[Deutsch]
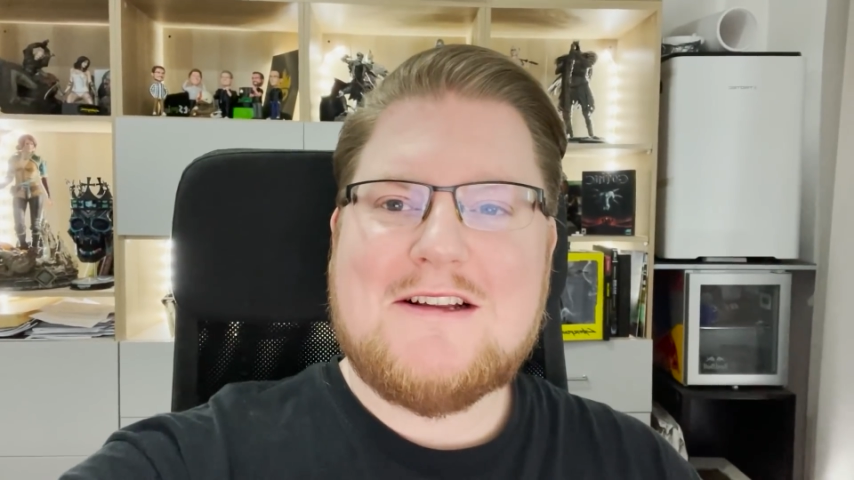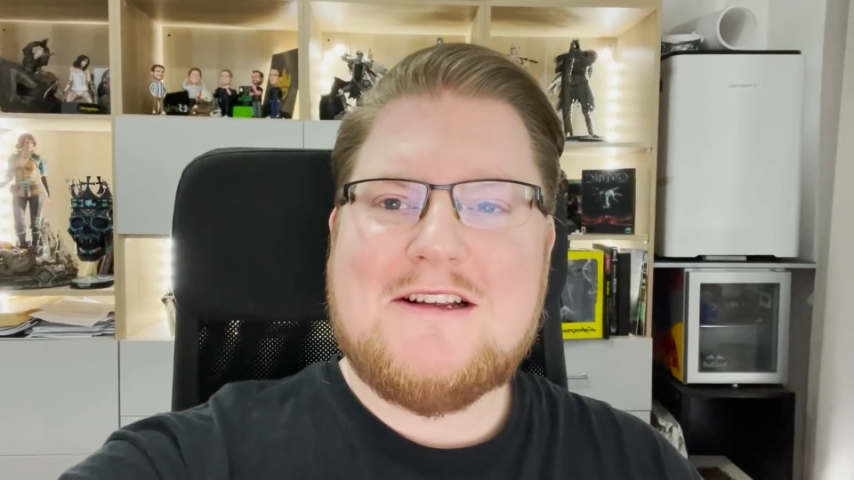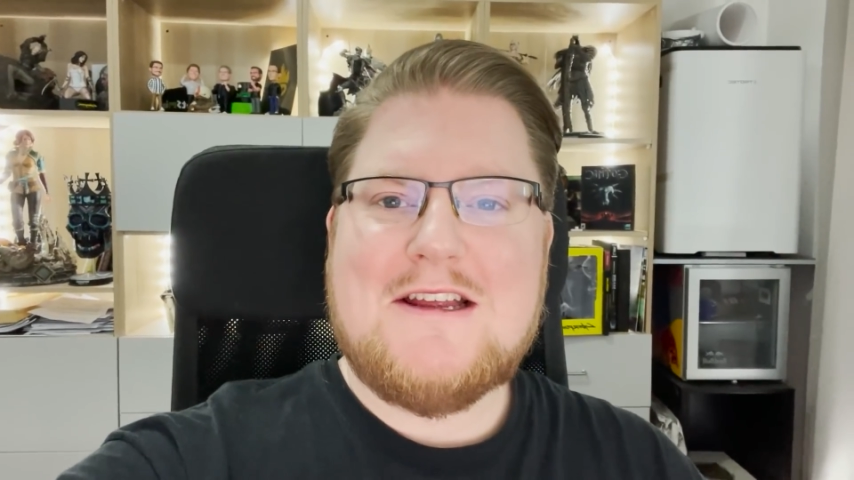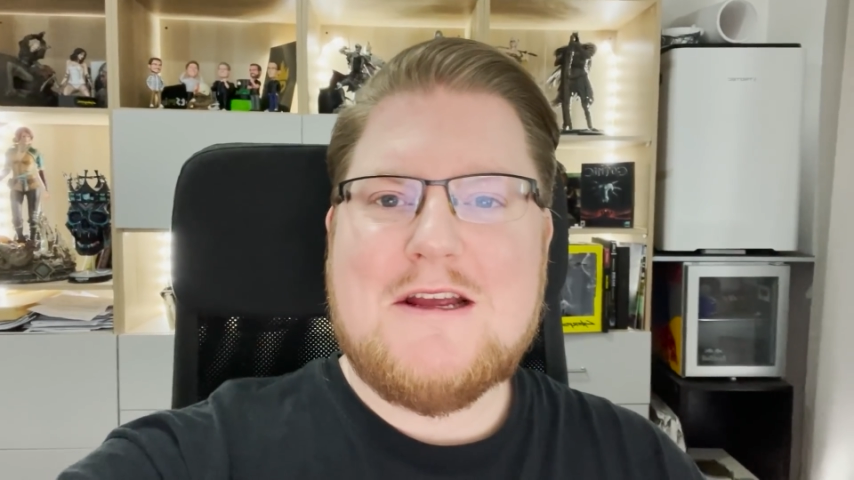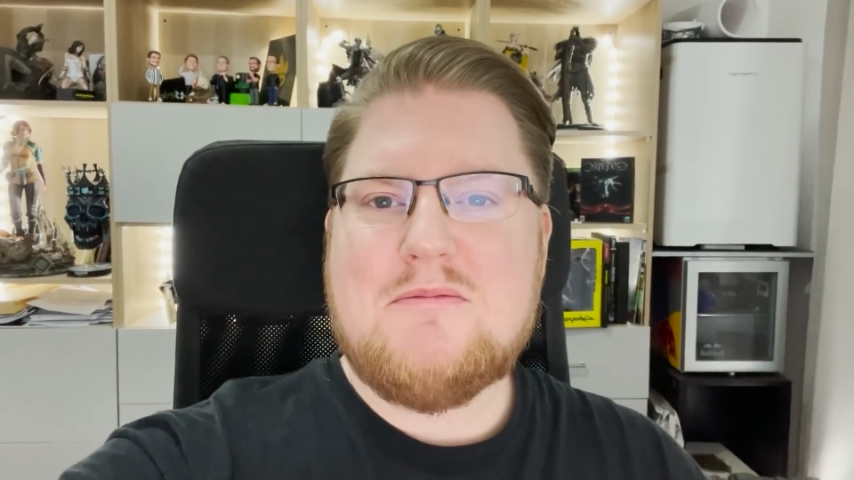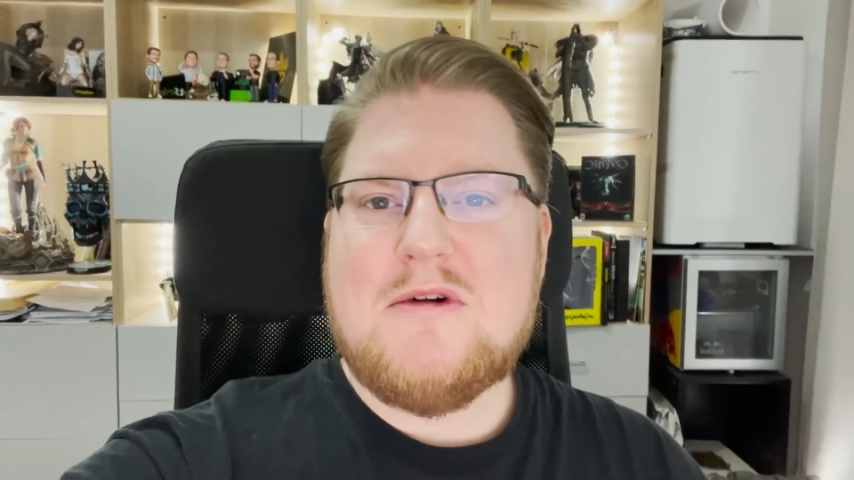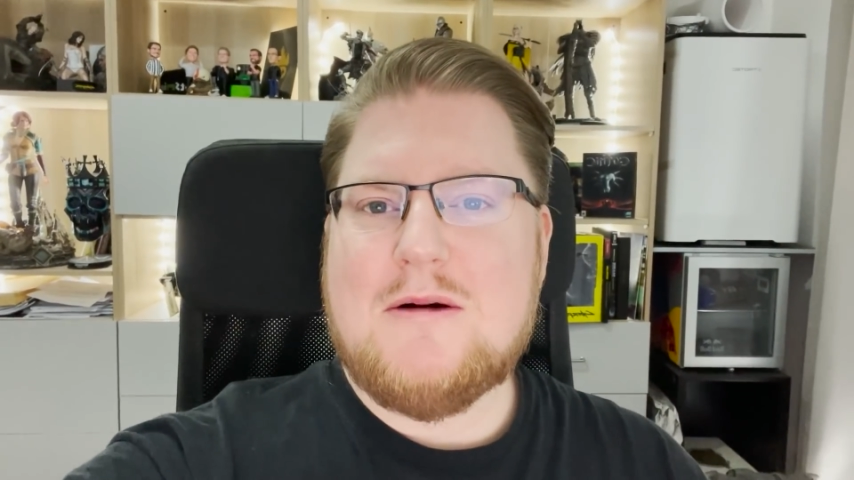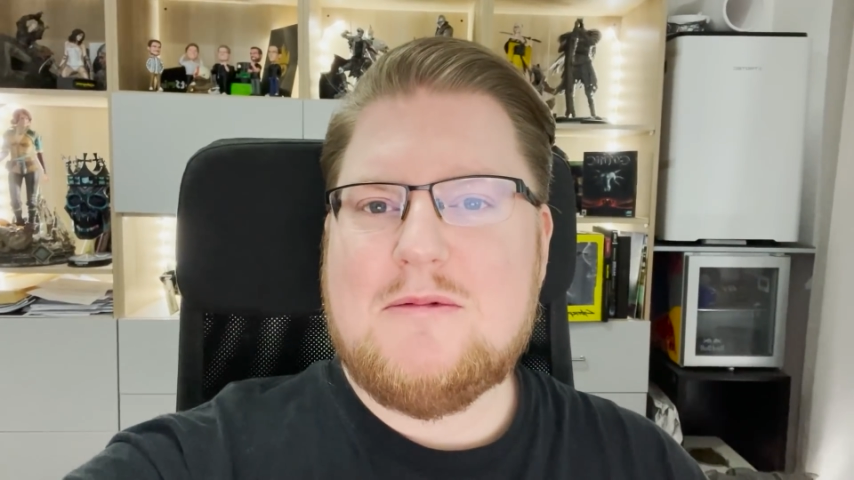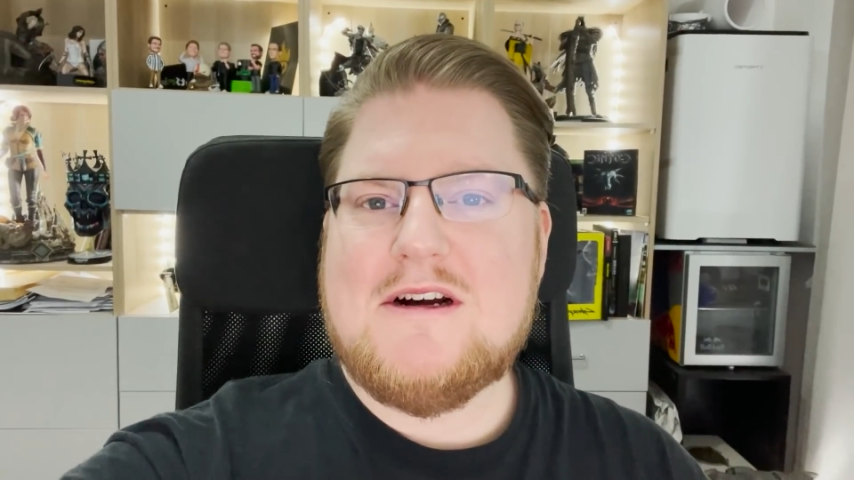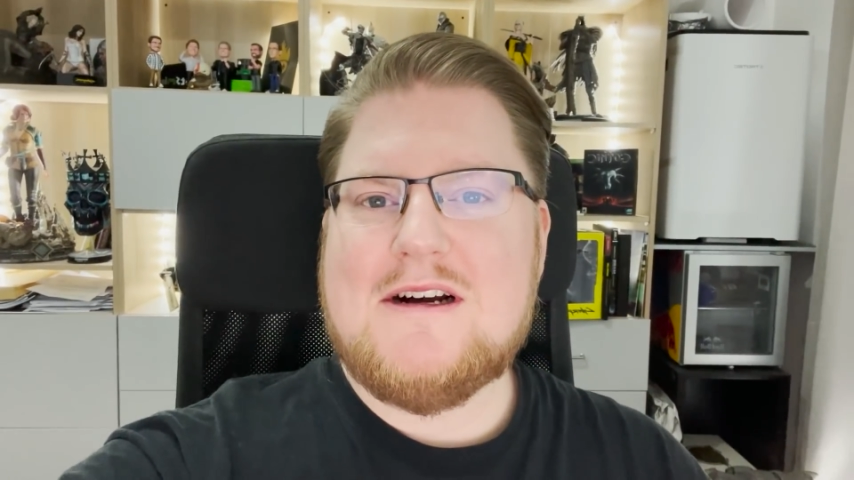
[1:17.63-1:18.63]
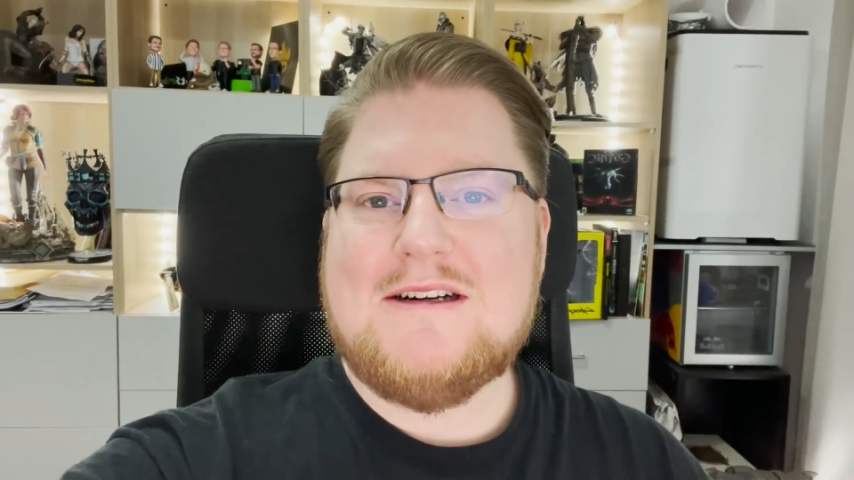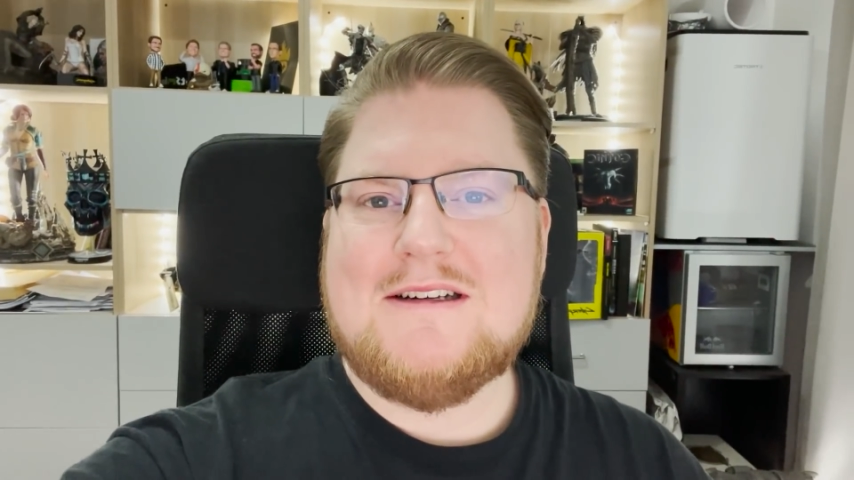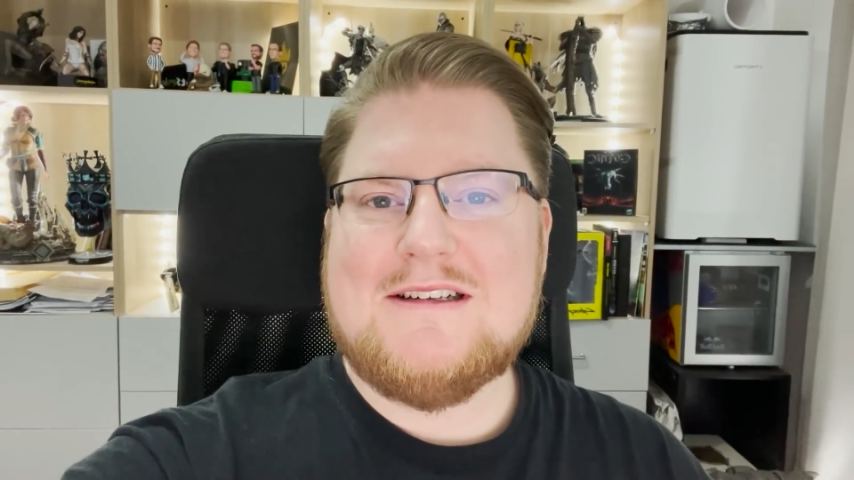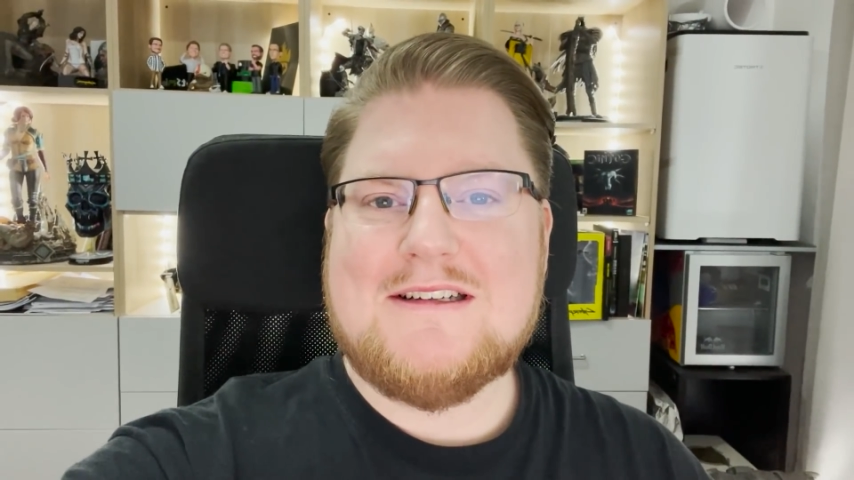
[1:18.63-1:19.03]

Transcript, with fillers: gegeben, aber äh,